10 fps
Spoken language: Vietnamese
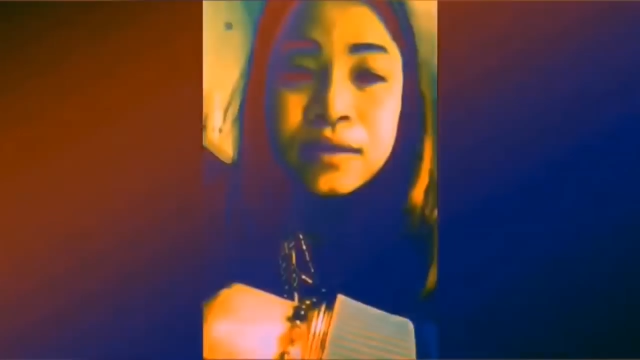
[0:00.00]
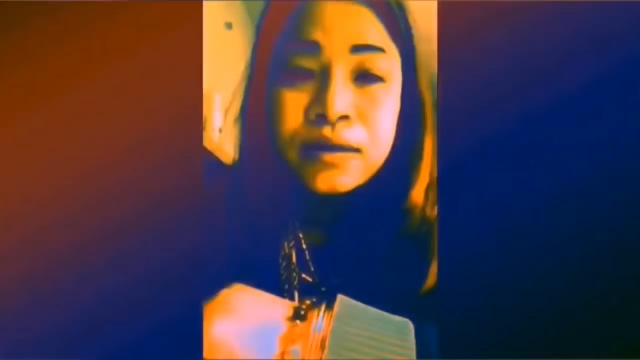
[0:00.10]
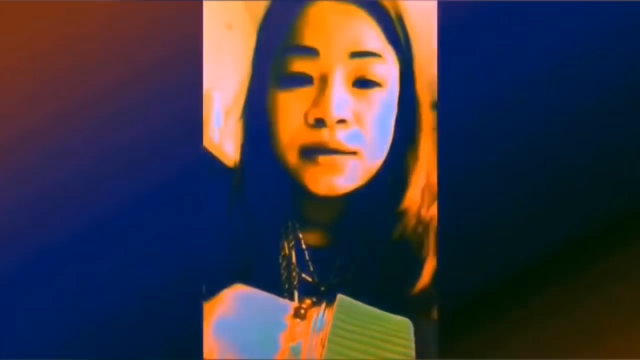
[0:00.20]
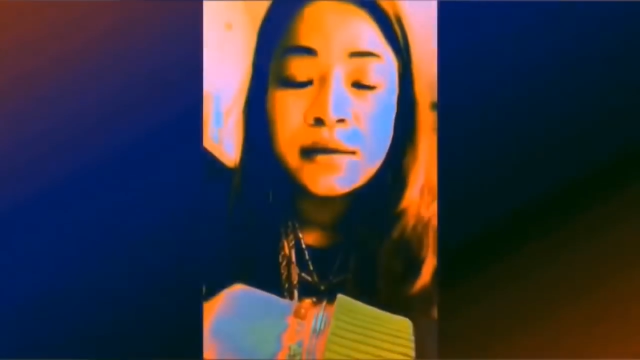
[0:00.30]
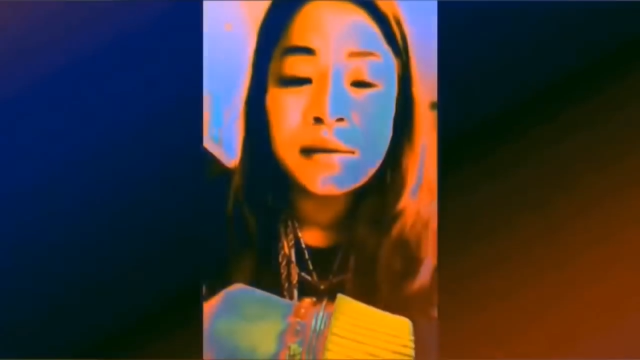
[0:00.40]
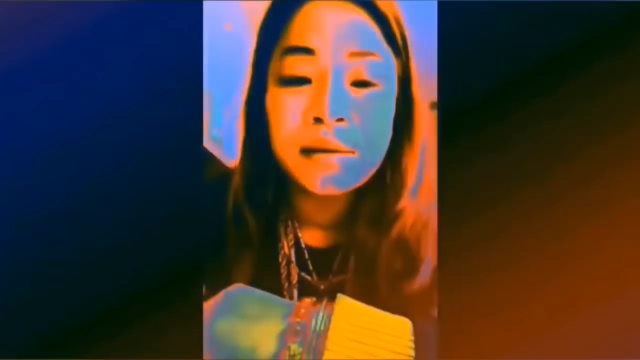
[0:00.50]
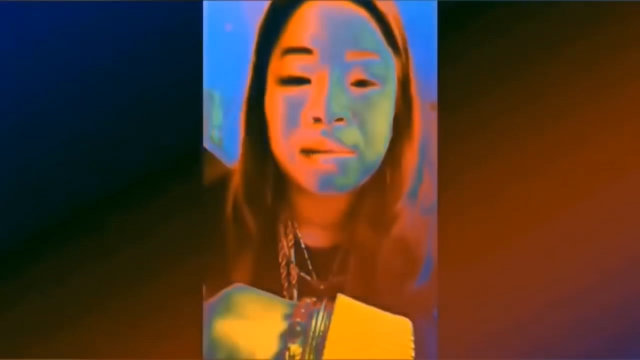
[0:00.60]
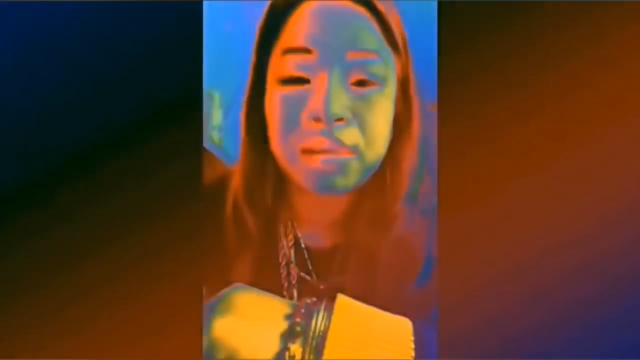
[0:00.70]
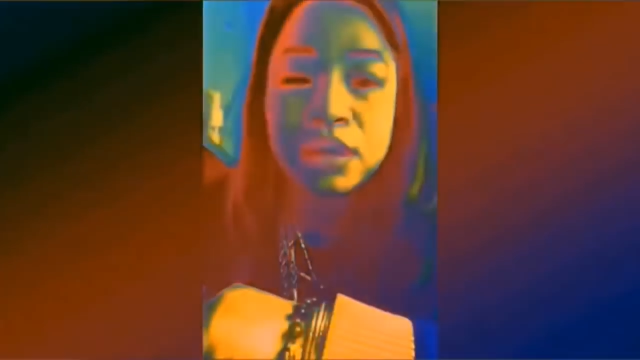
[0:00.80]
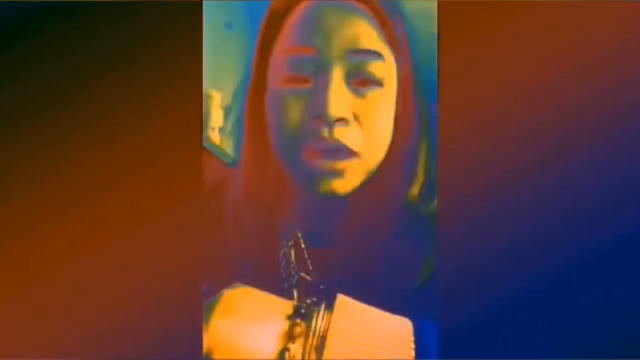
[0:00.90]
Xã
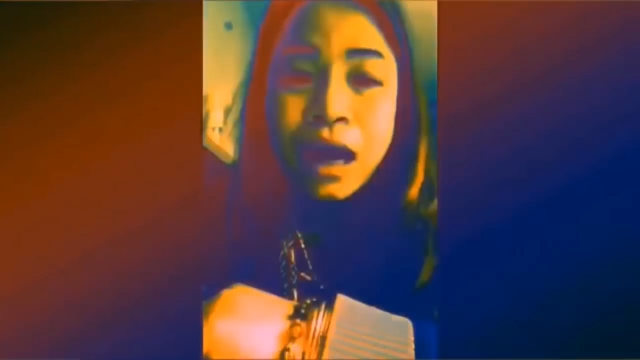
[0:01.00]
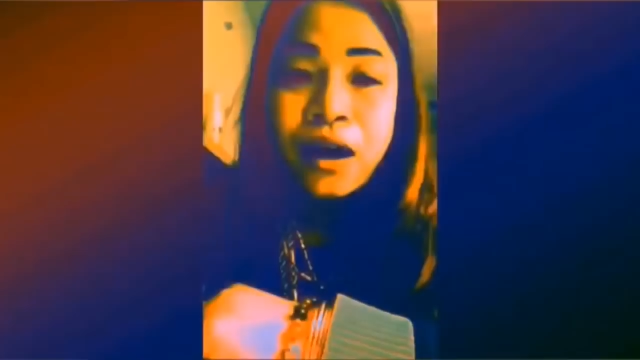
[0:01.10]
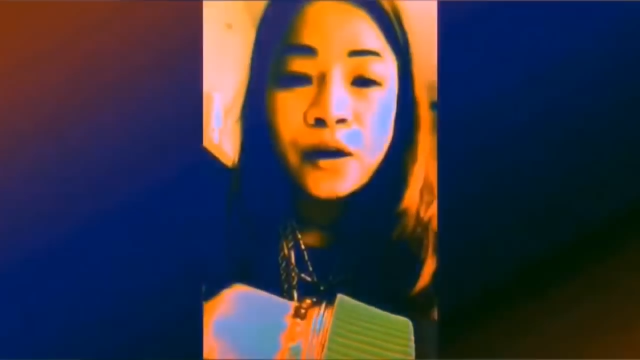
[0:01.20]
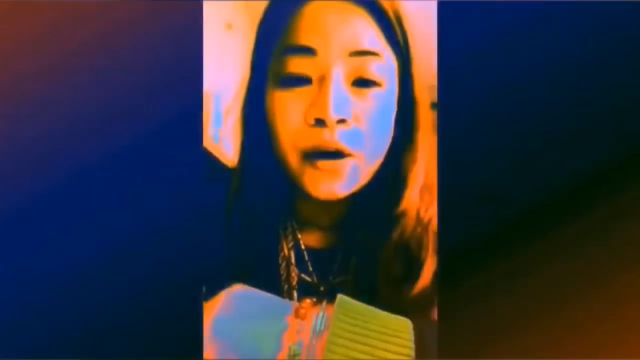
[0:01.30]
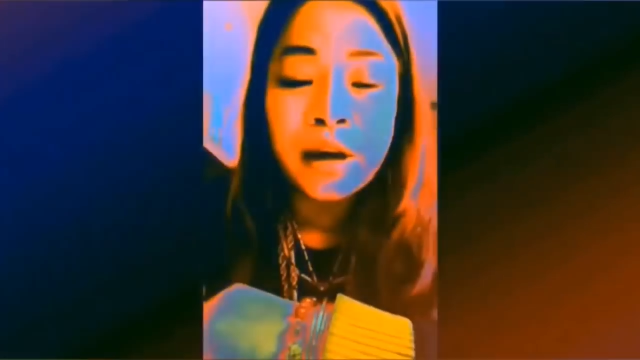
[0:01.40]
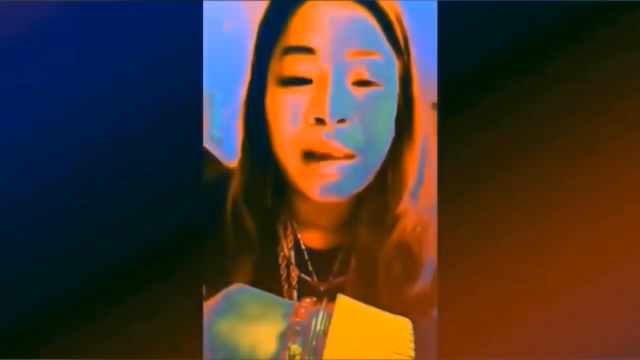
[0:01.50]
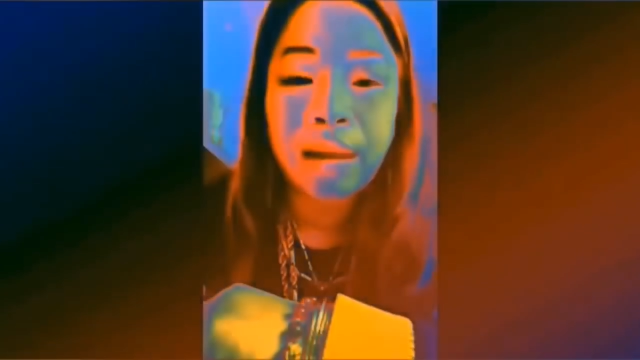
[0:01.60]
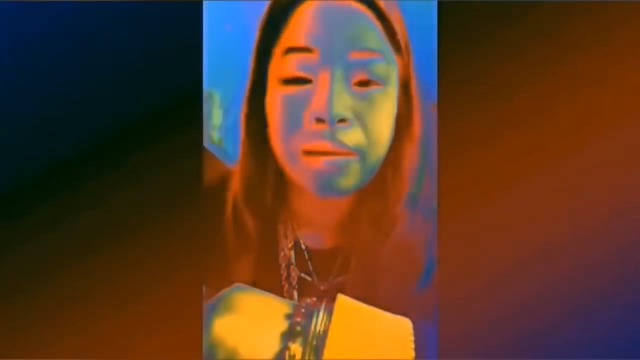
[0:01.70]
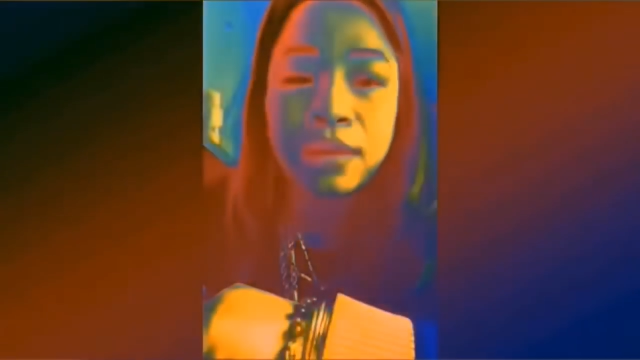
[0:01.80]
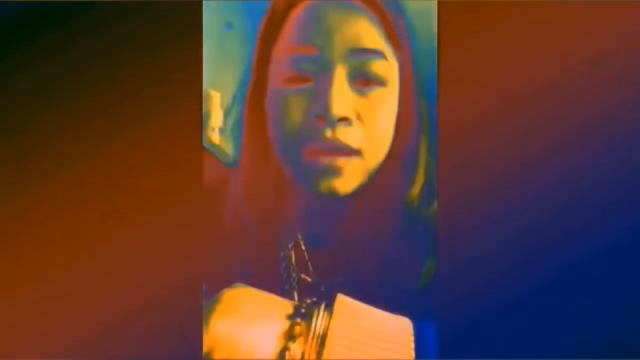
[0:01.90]
hội và trên
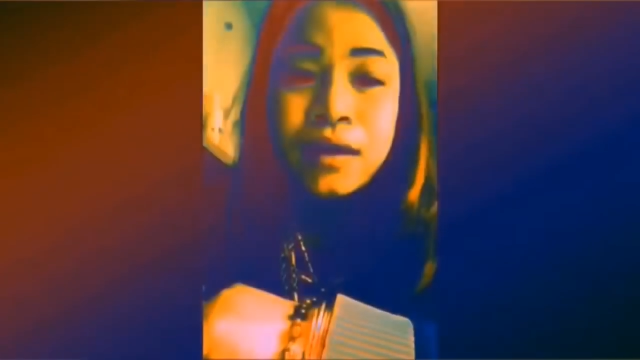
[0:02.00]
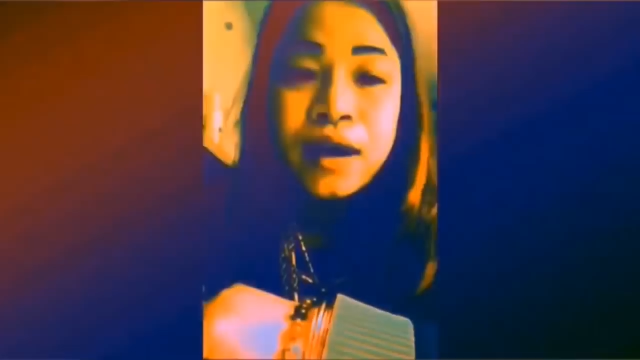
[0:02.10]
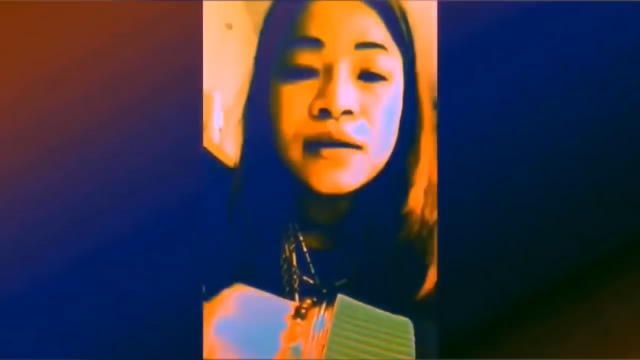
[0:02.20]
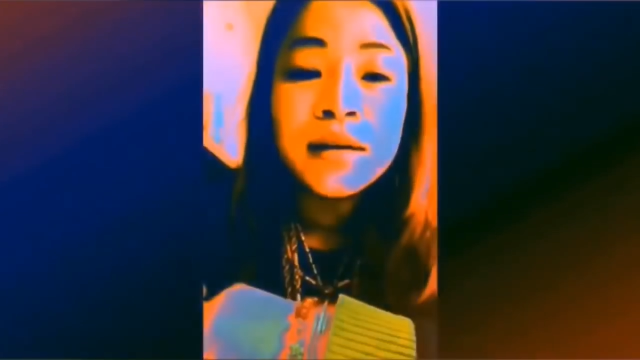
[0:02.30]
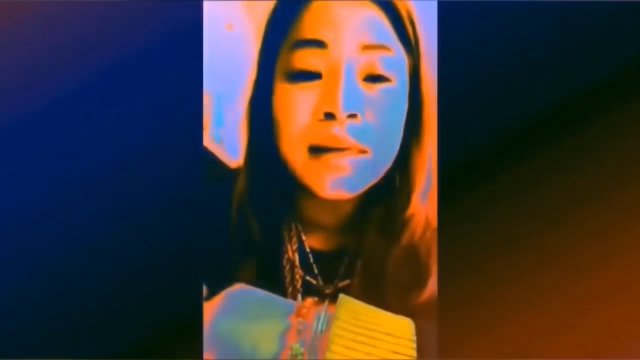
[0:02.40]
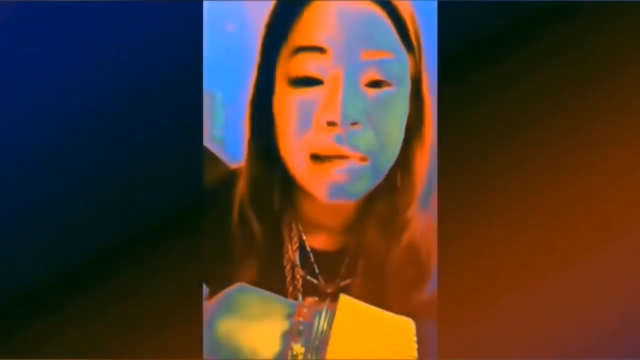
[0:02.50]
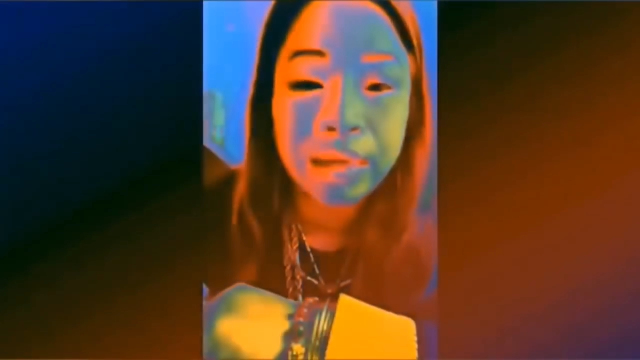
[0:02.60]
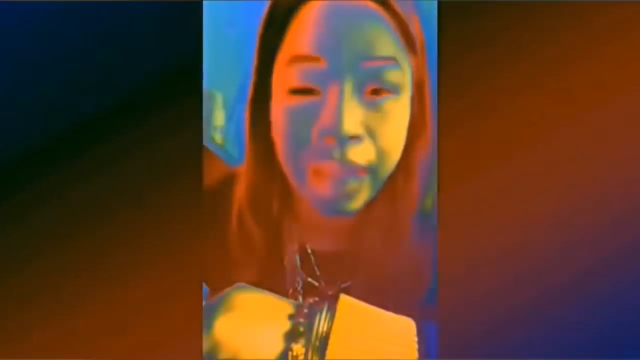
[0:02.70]
đất nước Việt Nam